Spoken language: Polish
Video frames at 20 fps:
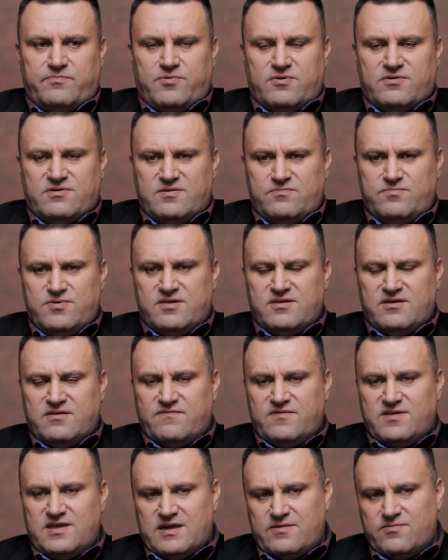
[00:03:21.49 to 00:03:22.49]
Polski biznes
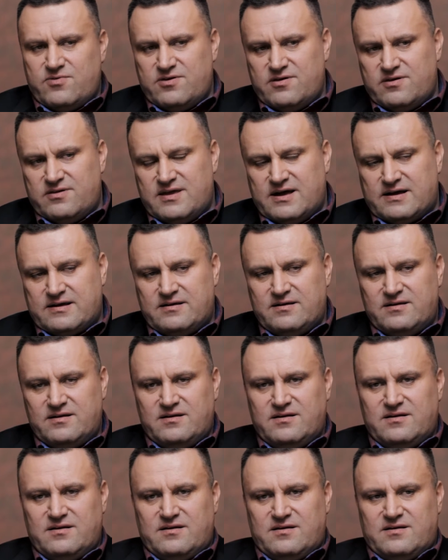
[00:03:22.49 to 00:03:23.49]
wydaje mi się i tak
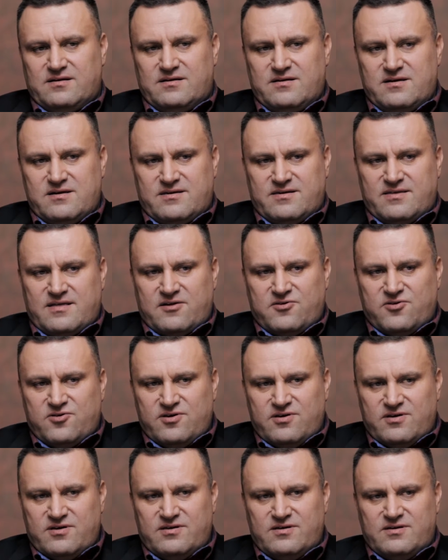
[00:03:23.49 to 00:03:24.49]
jest
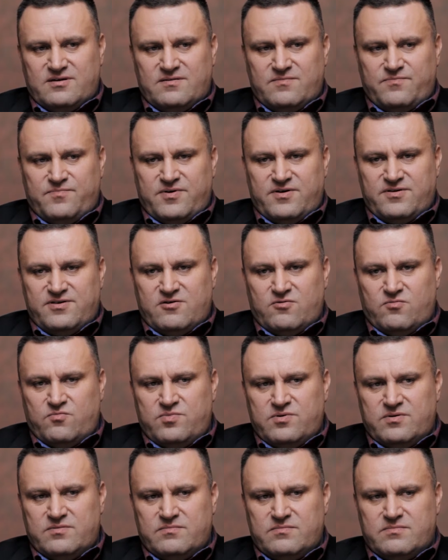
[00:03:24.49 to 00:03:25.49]
raczej, e,
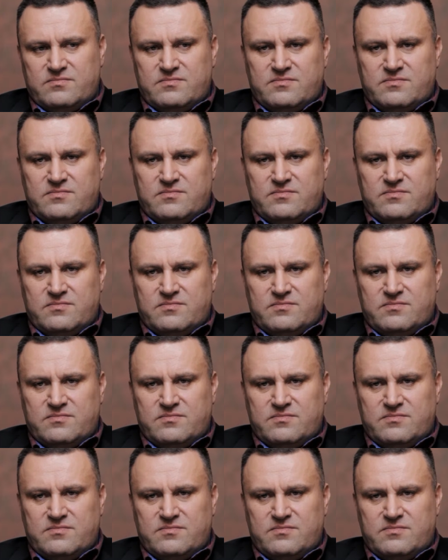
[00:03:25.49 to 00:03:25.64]
powiedziałbym,